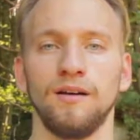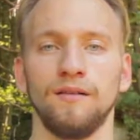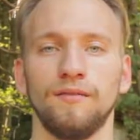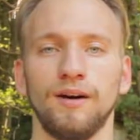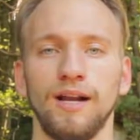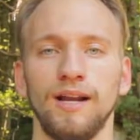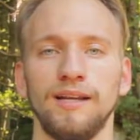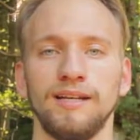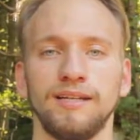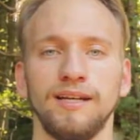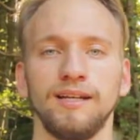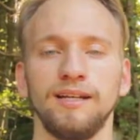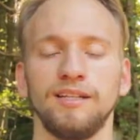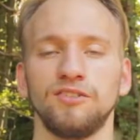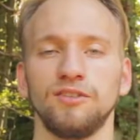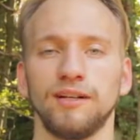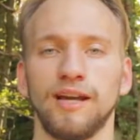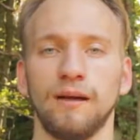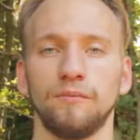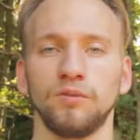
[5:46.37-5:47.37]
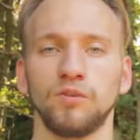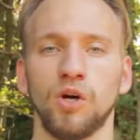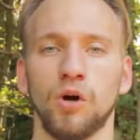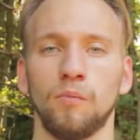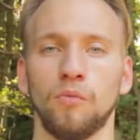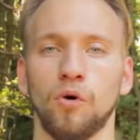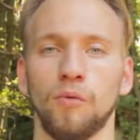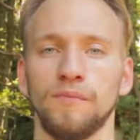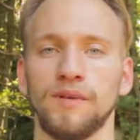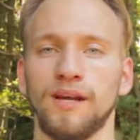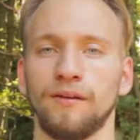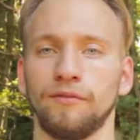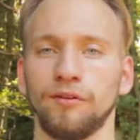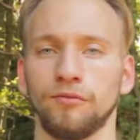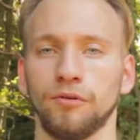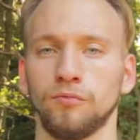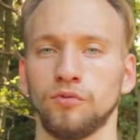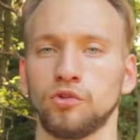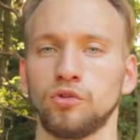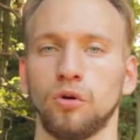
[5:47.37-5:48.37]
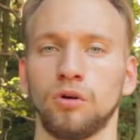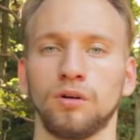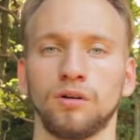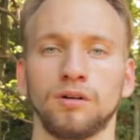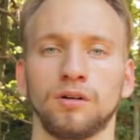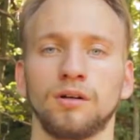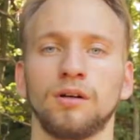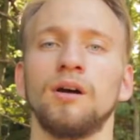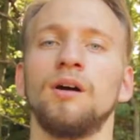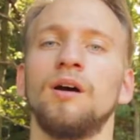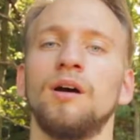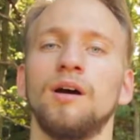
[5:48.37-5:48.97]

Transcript: weil ich gehe nicht zur Gamescom, um irgendwie fünf Stunden